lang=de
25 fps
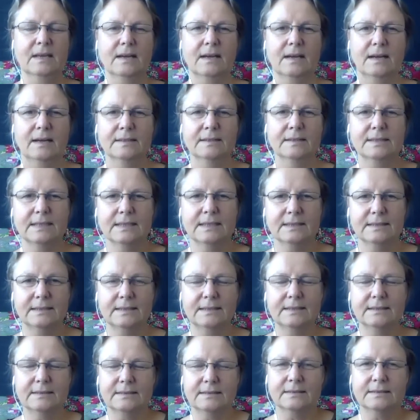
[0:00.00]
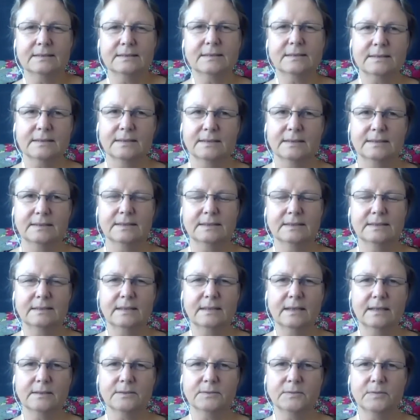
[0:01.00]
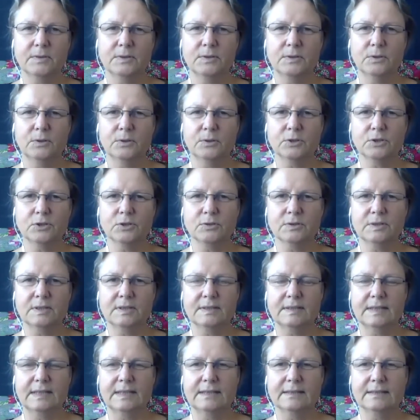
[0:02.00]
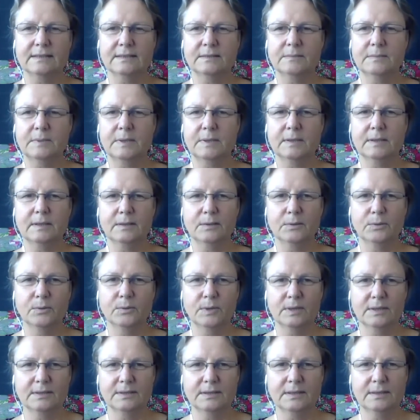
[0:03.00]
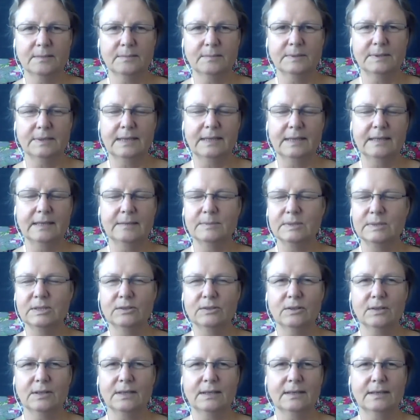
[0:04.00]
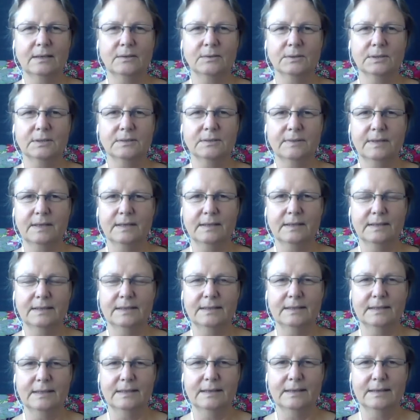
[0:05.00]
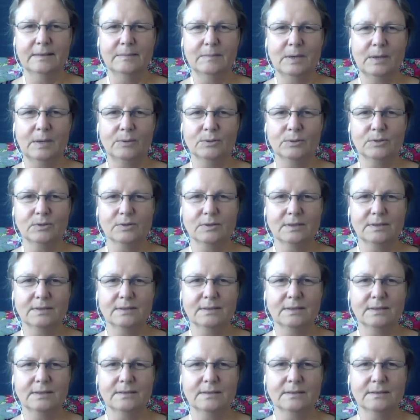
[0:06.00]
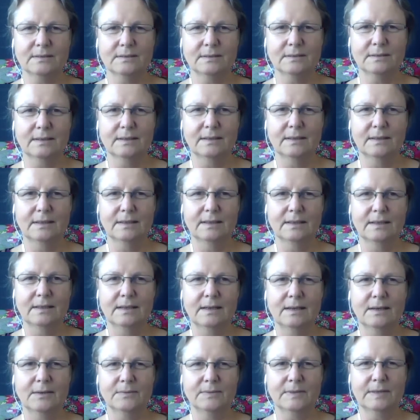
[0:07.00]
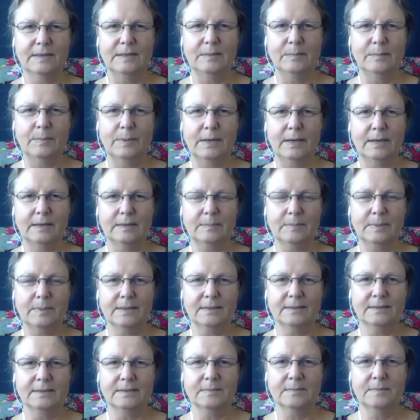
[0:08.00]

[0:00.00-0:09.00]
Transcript: Als ich dieses Zitat von Osho das erste Mal gehört habe, ich erinnere mich noch genau, ich war in einem Auto gesessen, auf einem Parkplatz.